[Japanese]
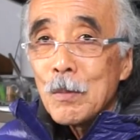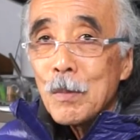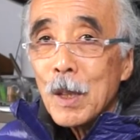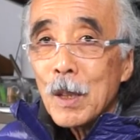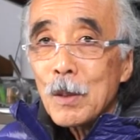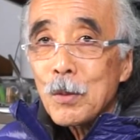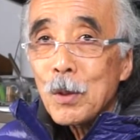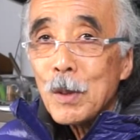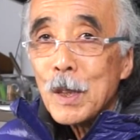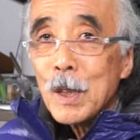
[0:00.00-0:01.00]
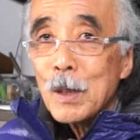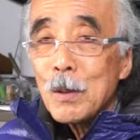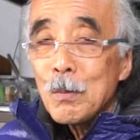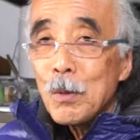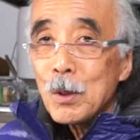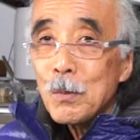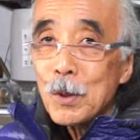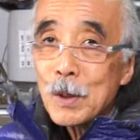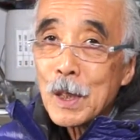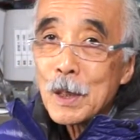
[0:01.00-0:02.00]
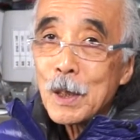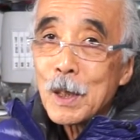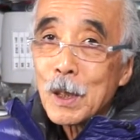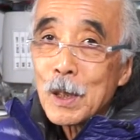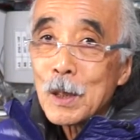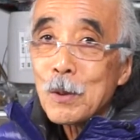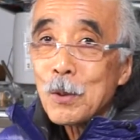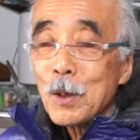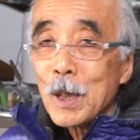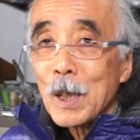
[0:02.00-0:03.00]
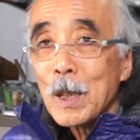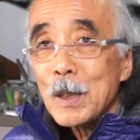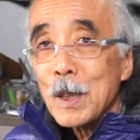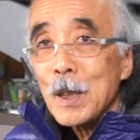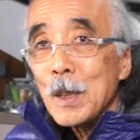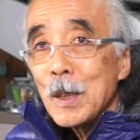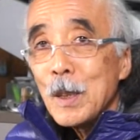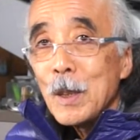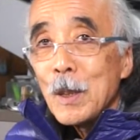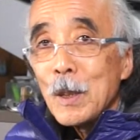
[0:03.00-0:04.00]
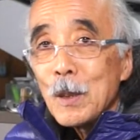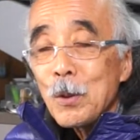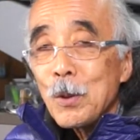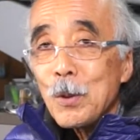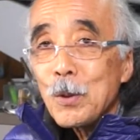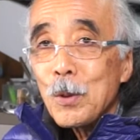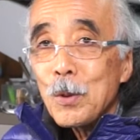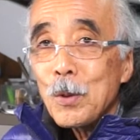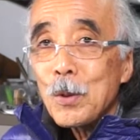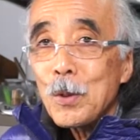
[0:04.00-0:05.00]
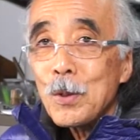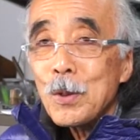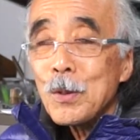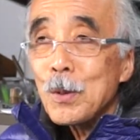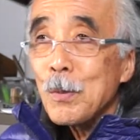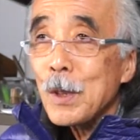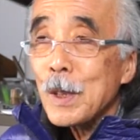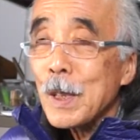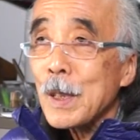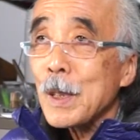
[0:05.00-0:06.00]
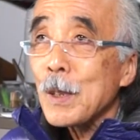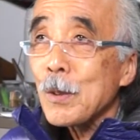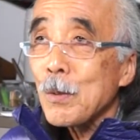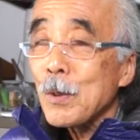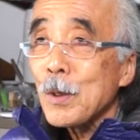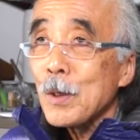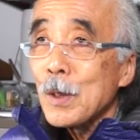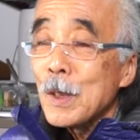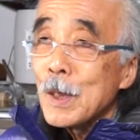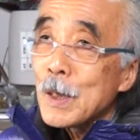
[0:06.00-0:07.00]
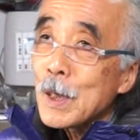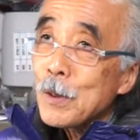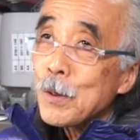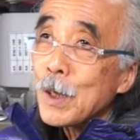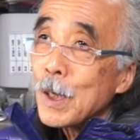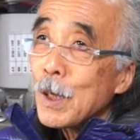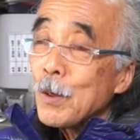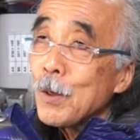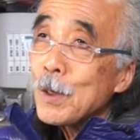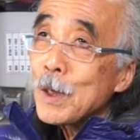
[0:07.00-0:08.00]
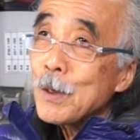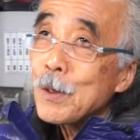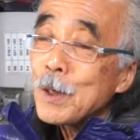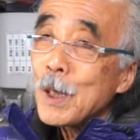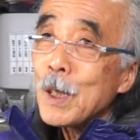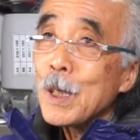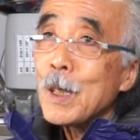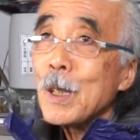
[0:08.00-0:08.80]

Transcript: まあそれはね僕もやってきたことだからねそれをどうのこうの言うつもりはないけれども何て言うかな大きくして